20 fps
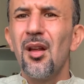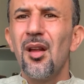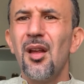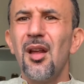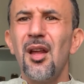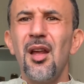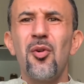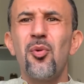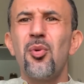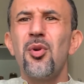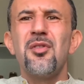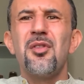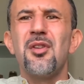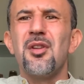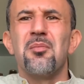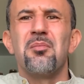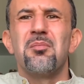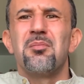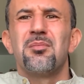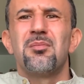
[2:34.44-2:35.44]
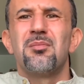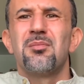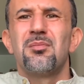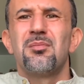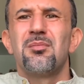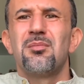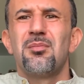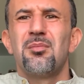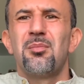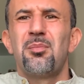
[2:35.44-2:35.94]
E quindi
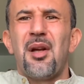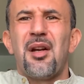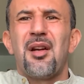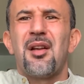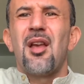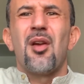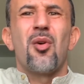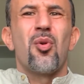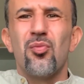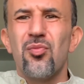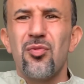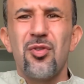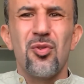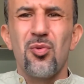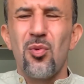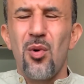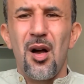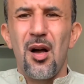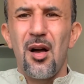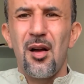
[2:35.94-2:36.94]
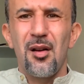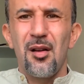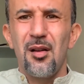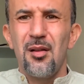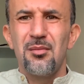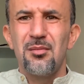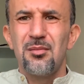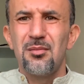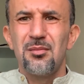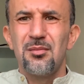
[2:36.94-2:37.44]
perché continuare
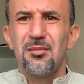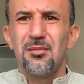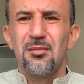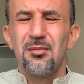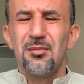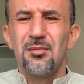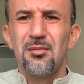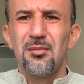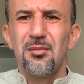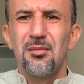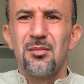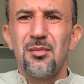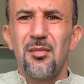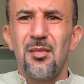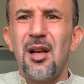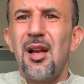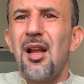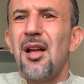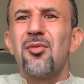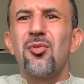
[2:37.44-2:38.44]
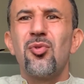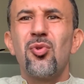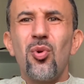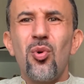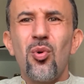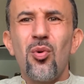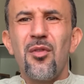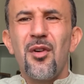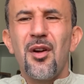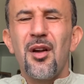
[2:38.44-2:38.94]

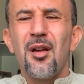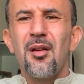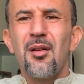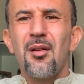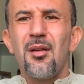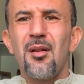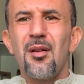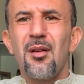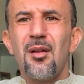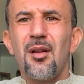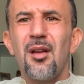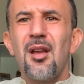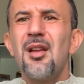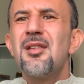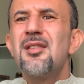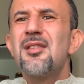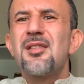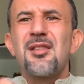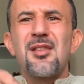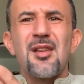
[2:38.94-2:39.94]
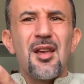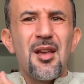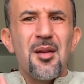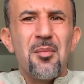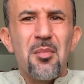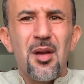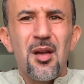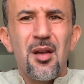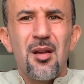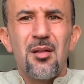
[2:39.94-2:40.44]
laddove il
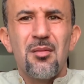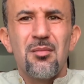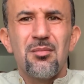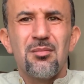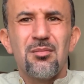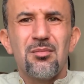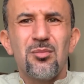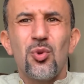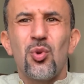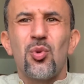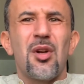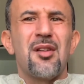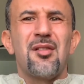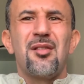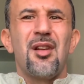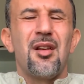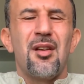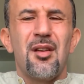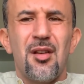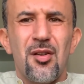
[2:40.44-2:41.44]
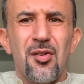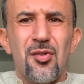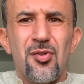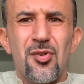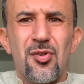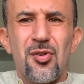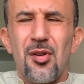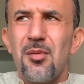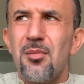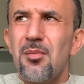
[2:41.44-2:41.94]
seme non
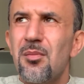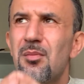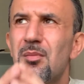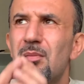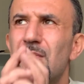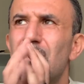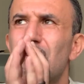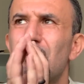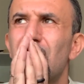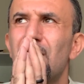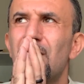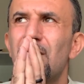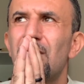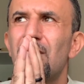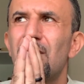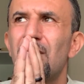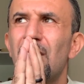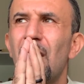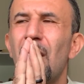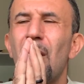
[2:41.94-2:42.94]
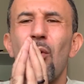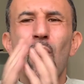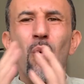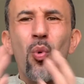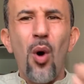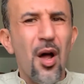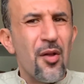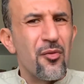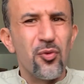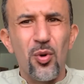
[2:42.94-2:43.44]
attecchisce?
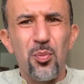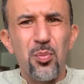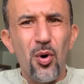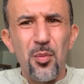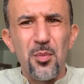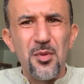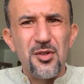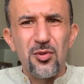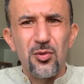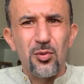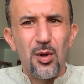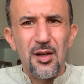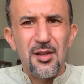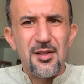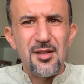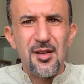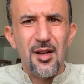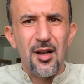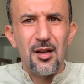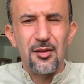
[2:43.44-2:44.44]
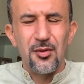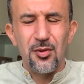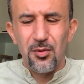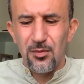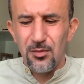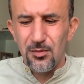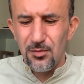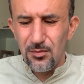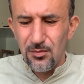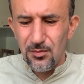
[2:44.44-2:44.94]
Quando poi mi sono
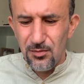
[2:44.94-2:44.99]
alzato?